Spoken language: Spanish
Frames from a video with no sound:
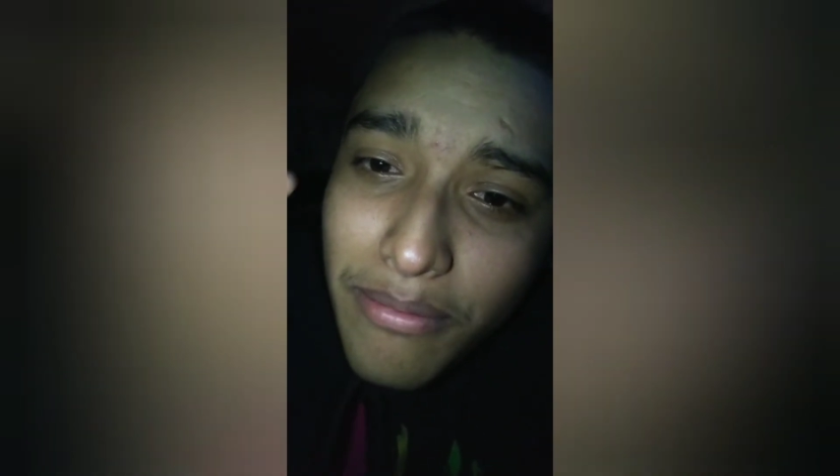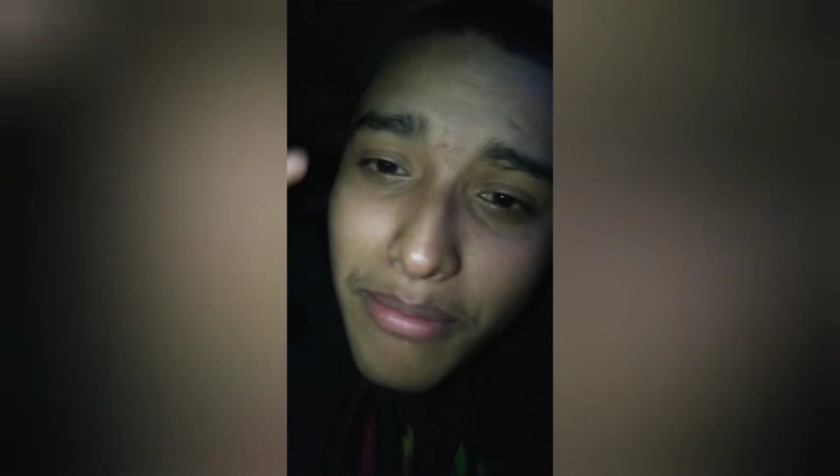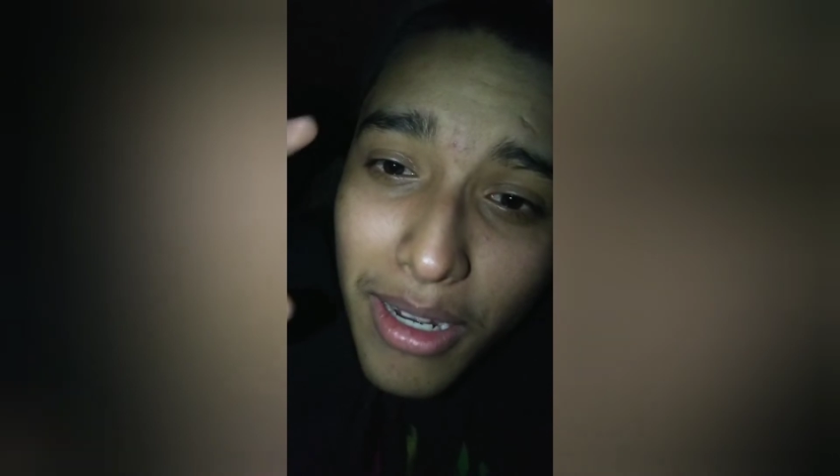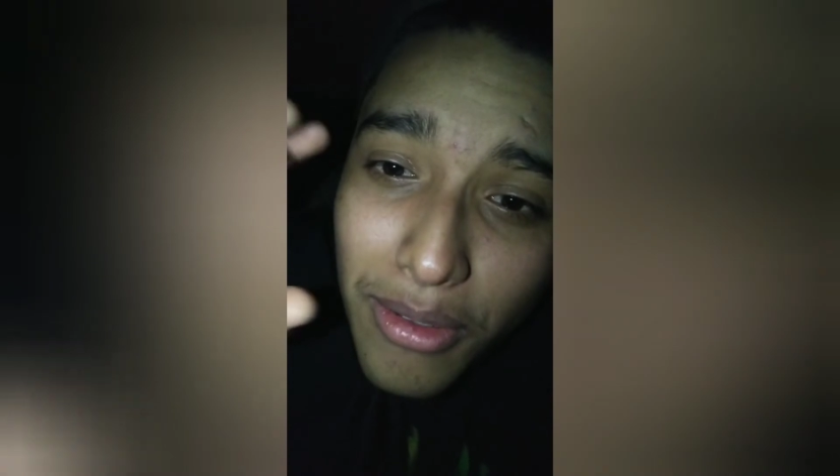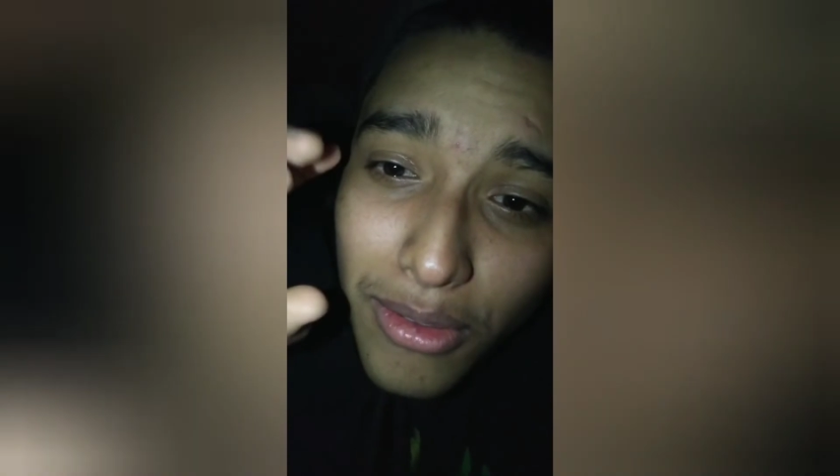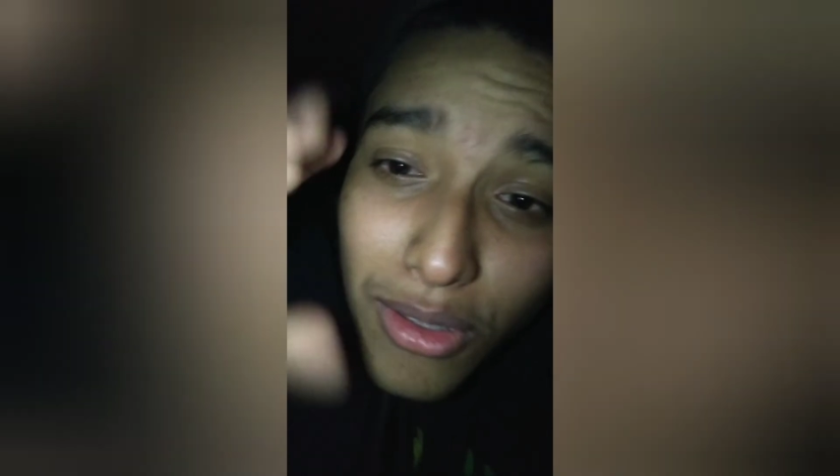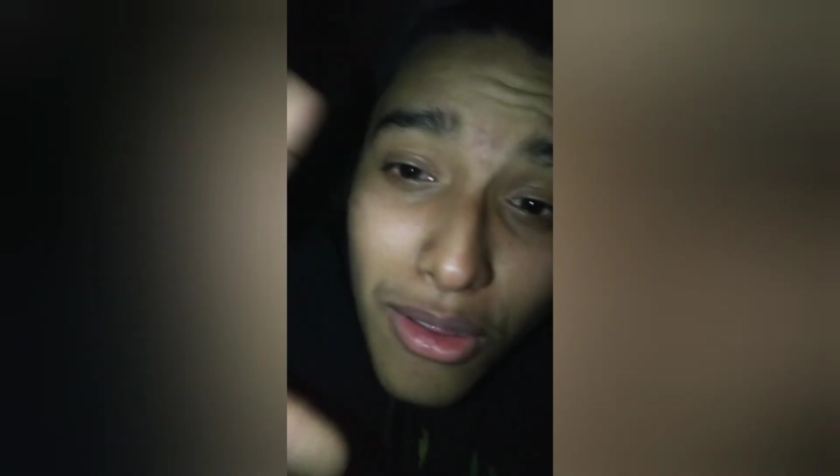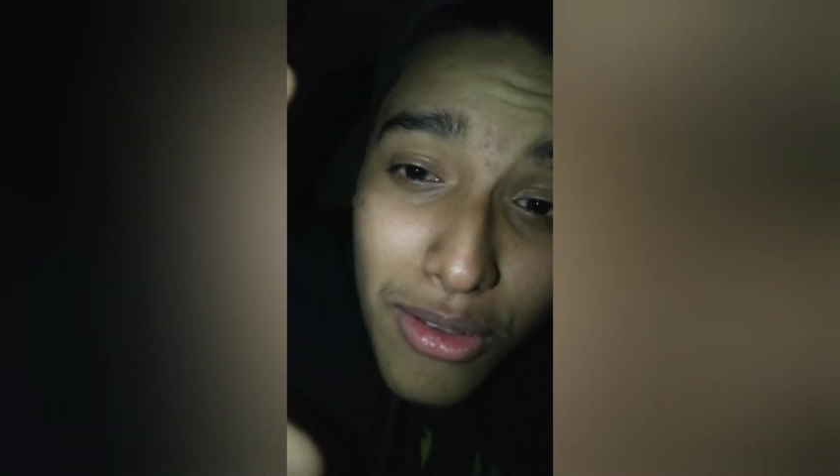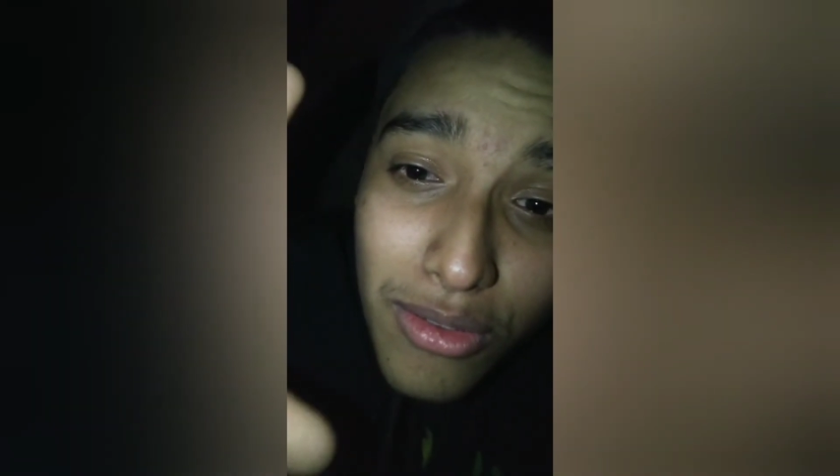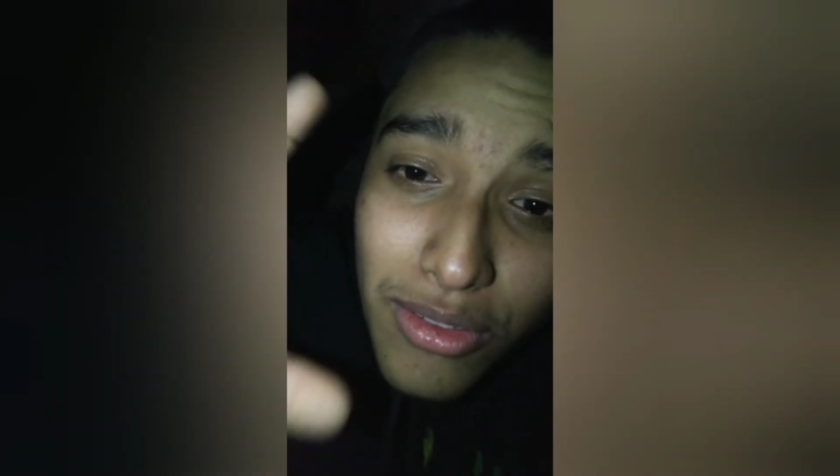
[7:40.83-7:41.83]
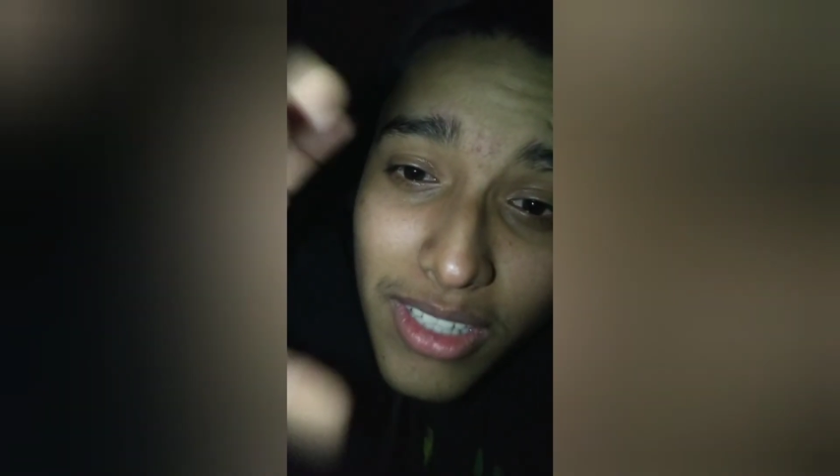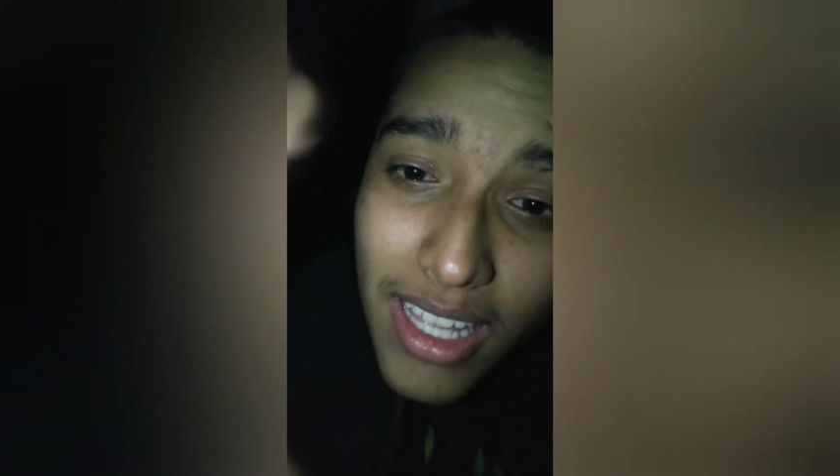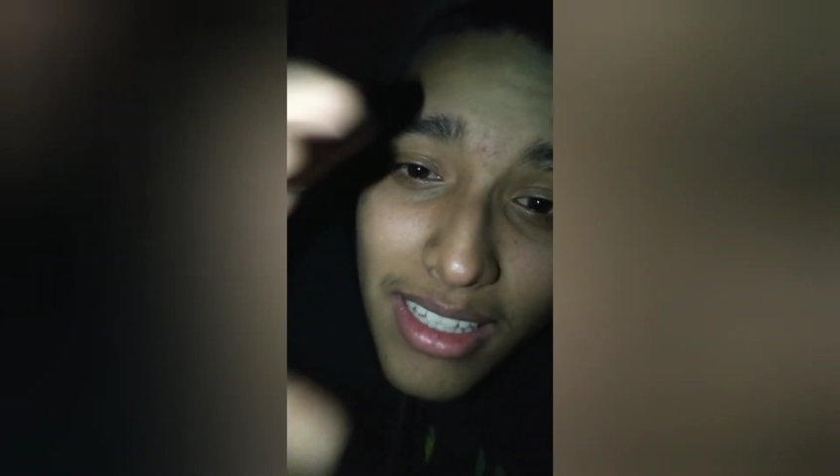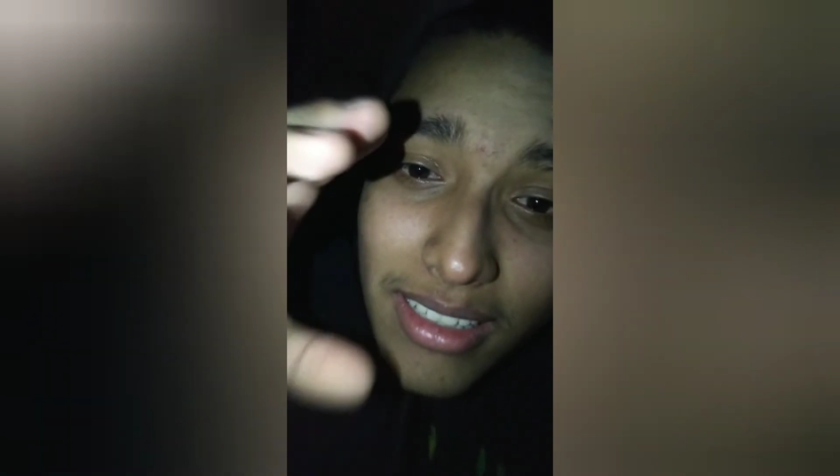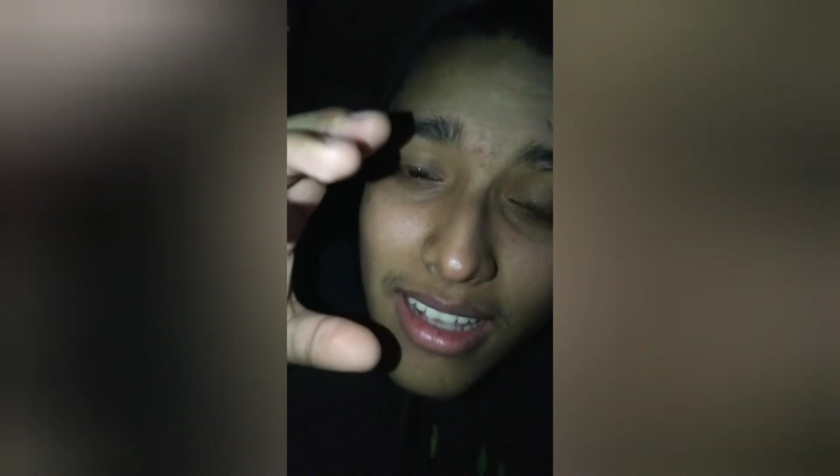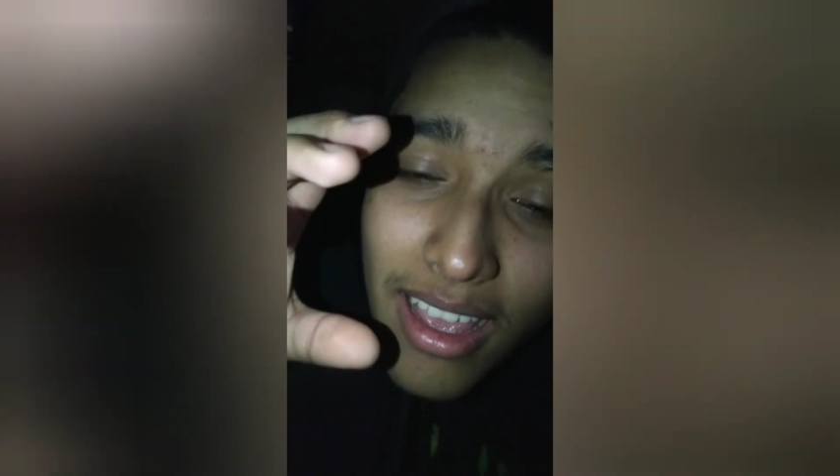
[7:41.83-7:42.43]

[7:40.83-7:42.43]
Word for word: para todos ustedes,